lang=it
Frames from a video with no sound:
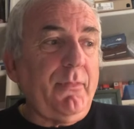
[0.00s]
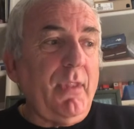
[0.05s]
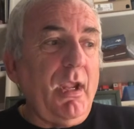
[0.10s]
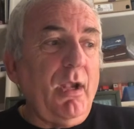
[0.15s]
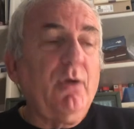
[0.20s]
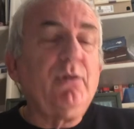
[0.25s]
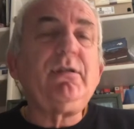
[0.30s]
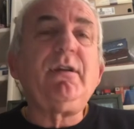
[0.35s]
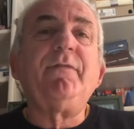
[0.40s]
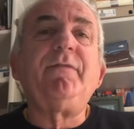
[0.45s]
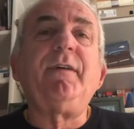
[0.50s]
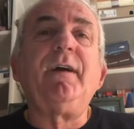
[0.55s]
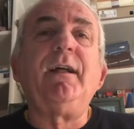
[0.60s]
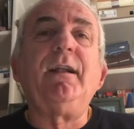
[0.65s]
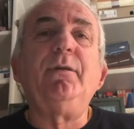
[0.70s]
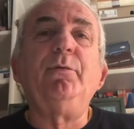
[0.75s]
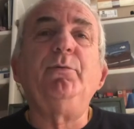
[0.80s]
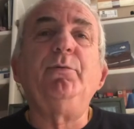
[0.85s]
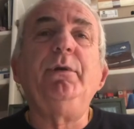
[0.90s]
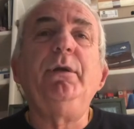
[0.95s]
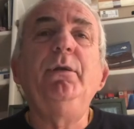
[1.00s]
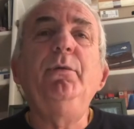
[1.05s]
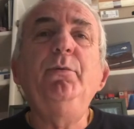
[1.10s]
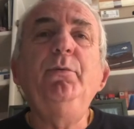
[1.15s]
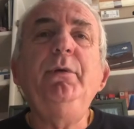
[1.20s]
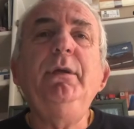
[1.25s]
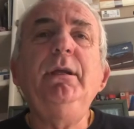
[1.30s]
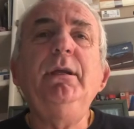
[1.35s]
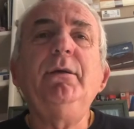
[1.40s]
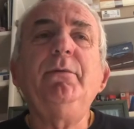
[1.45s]
Cosa fa lui?
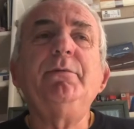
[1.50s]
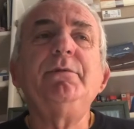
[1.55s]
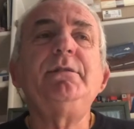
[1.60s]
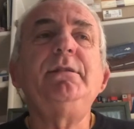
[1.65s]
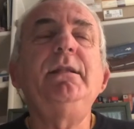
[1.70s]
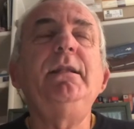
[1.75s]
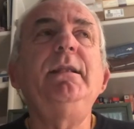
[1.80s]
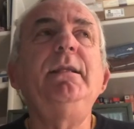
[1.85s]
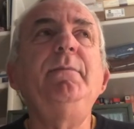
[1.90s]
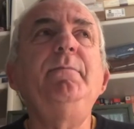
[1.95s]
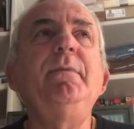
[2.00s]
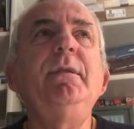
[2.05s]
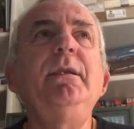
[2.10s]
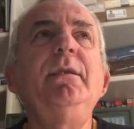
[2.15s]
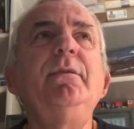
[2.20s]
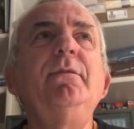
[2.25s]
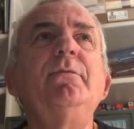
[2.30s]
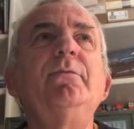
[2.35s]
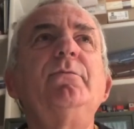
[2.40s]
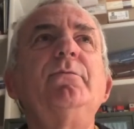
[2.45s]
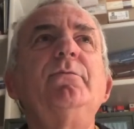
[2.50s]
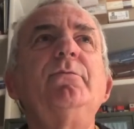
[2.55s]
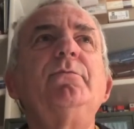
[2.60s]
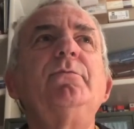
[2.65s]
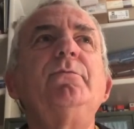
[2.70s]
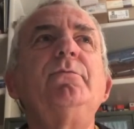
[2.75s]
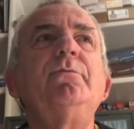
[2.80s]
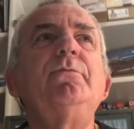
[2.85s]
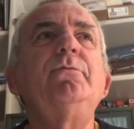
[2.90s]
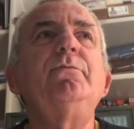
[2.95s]
Lui questi libri non,
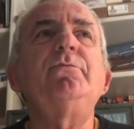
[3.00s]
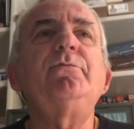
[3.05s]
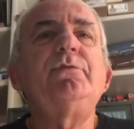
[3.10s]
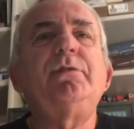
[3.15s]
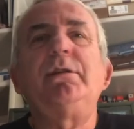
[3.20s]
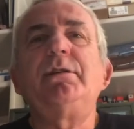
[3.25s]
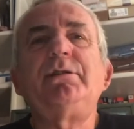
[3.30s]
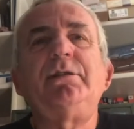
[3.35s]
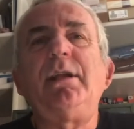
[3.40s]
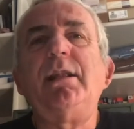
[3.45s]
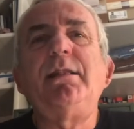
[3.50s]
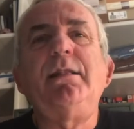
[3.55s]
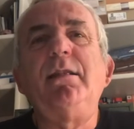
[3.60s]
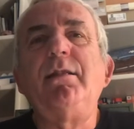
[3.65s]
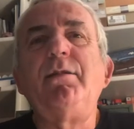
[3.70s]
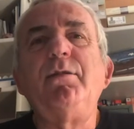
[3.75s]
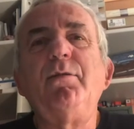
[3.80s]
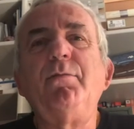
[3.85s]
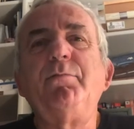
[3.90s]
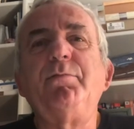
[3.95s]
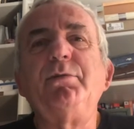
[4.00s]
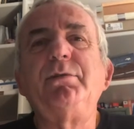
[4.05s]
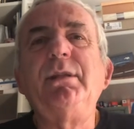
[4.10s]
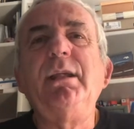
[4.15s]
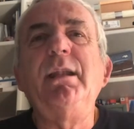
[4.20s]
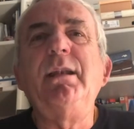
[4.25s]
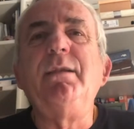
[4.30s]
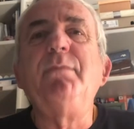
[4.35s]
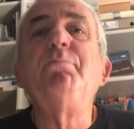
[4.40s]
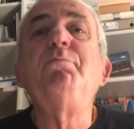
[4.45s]
non, non sente di non
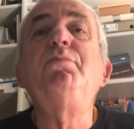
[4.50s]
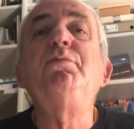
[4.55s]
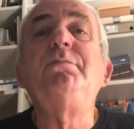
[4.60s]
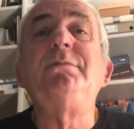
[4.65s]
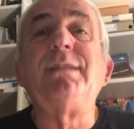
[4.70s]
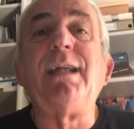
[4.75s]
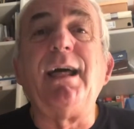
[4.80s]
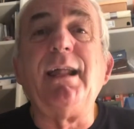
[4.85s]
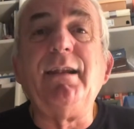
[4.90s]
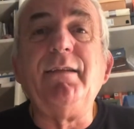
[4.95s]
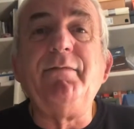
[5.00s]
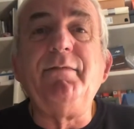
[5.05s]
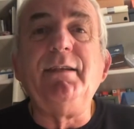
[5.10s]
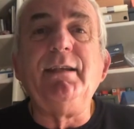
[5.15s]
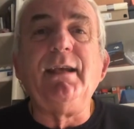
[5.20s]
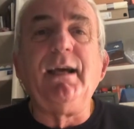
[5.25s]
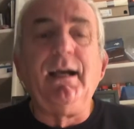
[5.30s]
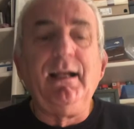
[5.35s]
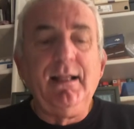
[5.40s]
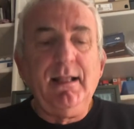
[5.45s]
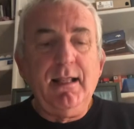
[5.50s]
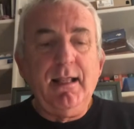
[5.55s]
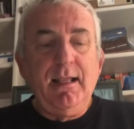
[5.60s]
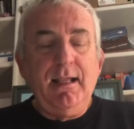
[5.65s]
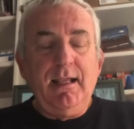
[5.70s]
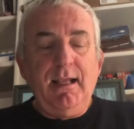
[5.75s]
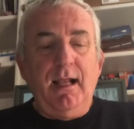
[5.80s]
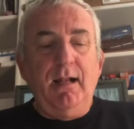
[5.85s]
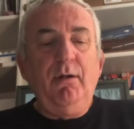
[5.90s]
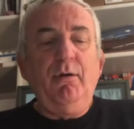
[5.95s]
poterli buttare via.
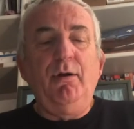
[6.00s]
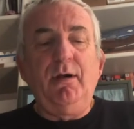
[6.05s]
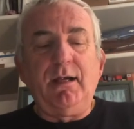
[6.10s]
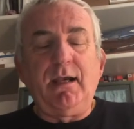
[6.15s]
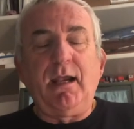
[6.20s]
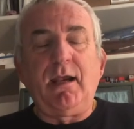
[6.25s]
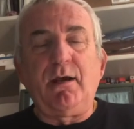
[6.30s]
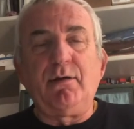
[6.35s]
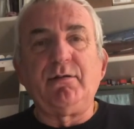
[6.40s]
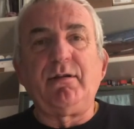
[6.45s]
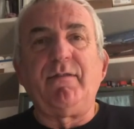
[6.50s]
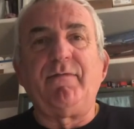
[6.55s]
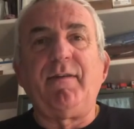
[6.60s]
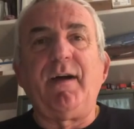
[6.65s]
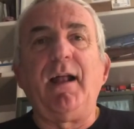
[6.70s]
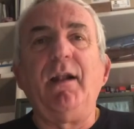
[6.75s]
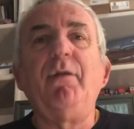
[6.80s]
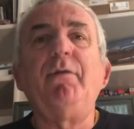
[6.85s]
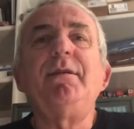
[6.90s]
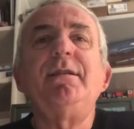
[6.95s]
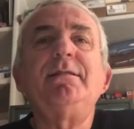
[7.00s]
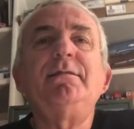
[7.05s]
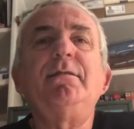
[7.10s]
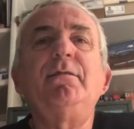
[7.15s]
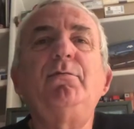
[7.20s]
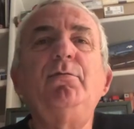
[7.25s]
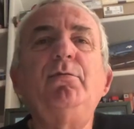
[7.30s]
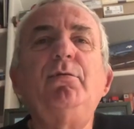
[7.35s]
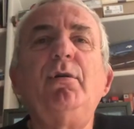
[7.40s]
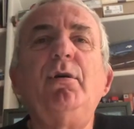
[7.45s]
E allora che cosa fa? Allora,
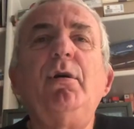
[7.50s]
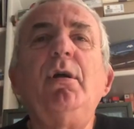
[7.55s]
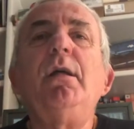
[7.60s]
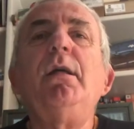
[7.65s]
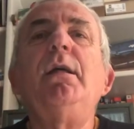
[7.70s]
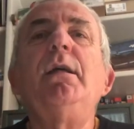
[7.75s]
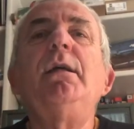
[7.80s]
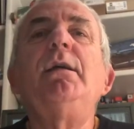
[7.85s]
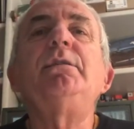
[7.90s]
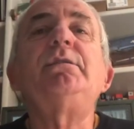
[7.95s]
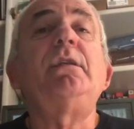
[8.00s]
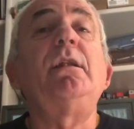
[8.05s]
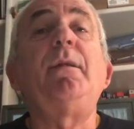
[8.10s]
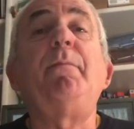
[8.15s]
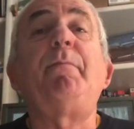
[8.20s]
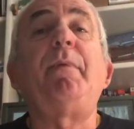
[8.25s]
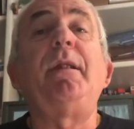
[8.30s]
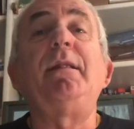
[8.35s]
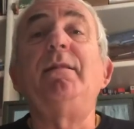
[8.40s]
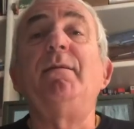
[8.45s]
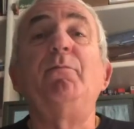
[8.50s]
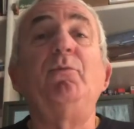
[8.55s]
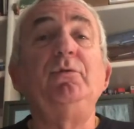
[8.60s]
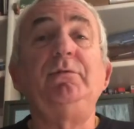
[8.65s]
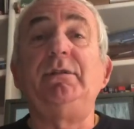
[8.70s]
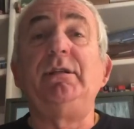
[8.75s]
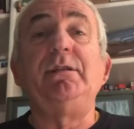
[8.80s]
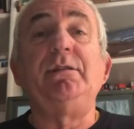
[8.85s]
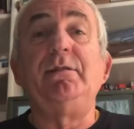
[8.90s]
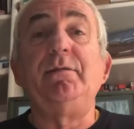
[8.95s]
innanzitutto se ne prende
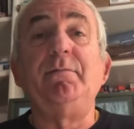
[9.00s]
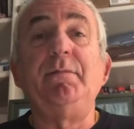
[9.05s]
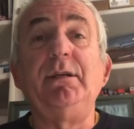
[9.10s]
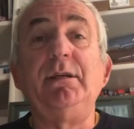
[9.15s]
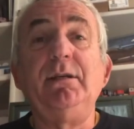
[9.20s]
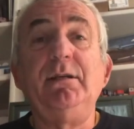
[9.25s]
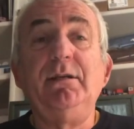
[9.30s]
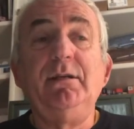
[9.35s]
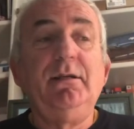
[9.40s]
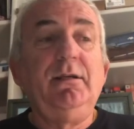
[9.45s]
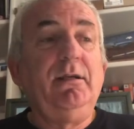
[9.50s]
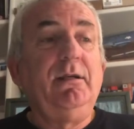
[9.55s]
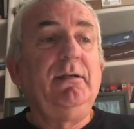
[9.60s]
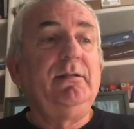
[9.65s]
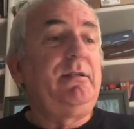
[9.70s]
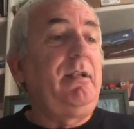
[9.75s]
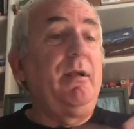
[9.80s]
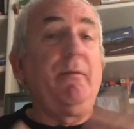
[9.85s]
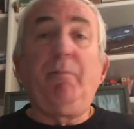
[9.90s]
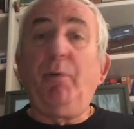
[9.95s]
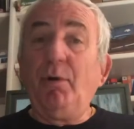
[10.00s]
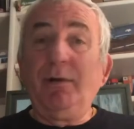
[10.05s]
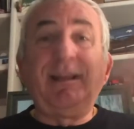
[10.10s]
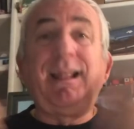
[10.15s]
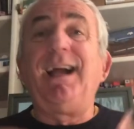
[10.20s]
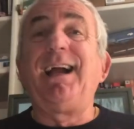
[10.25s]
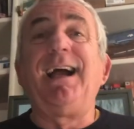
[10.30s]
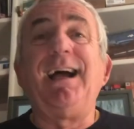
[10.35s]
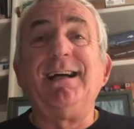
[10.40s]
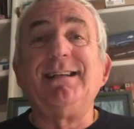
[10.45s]
moltissimi, se ne porta a
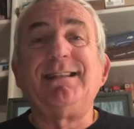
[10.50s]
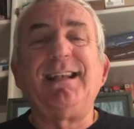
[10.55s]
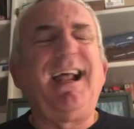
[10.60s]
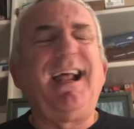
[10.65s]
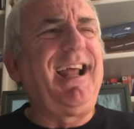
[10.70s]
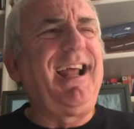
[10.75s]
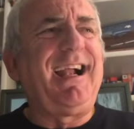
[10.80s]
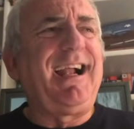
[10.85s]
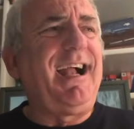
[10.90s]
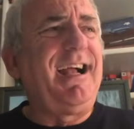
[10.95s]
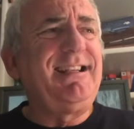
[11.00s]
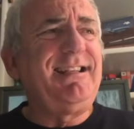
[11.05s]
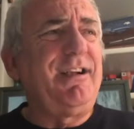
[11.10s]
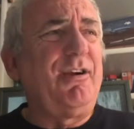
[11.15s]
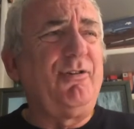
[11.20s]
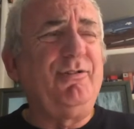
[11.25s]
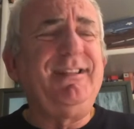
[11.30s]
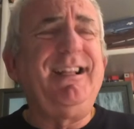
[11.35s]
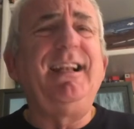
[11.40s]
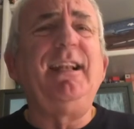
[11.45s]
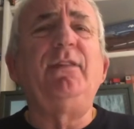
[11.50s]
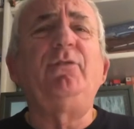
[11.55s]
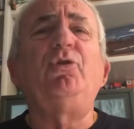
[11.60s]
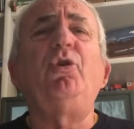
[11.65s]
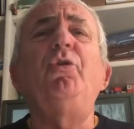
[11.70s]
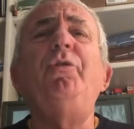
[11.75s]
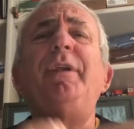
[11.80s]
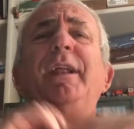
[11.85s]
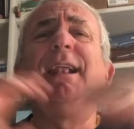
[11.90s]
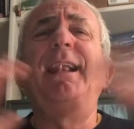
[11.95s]
casa, casa con delle
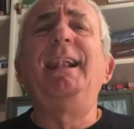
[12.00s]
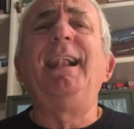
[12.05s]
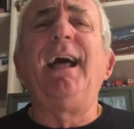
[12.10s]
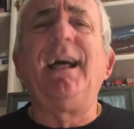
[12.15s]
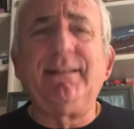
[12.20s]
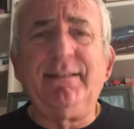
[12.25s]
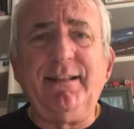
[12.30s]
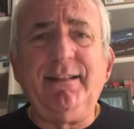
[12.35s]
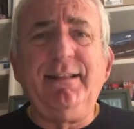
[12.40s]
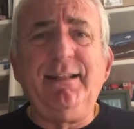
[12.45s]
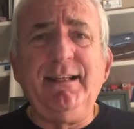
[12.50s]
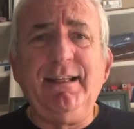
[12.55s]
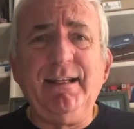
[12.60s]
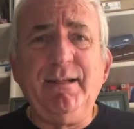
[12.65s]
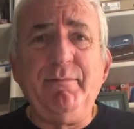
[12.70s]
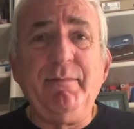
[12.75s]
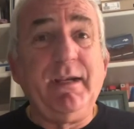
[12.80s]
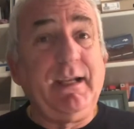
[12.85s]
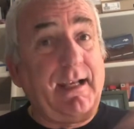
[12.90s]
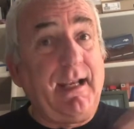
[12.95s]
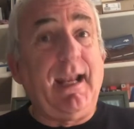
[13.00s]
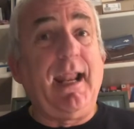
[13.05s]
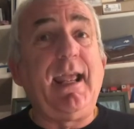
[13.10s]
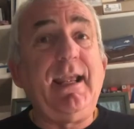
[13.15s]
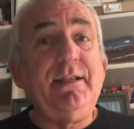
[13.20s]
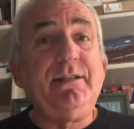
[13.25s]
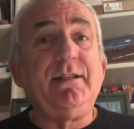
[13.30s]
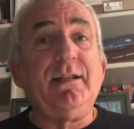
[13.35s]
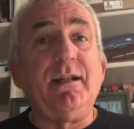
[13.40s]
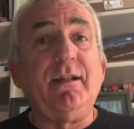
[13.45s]
tonnellate di libri che
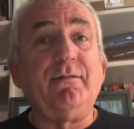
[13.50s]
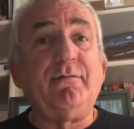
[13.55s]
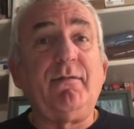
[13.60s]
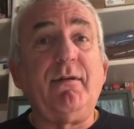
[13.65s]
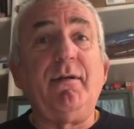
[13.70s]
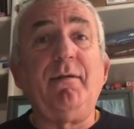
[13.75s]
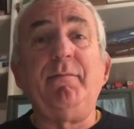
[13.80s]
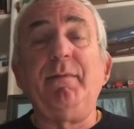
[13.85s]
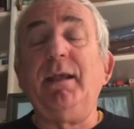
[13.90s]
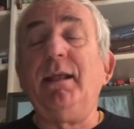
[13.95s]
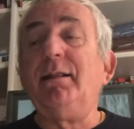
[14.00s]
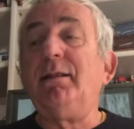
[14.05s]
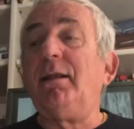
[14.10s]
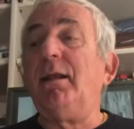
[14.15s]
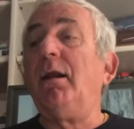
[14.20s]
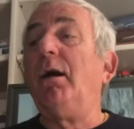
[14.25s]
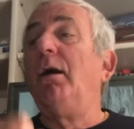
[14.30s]
legge naturalmente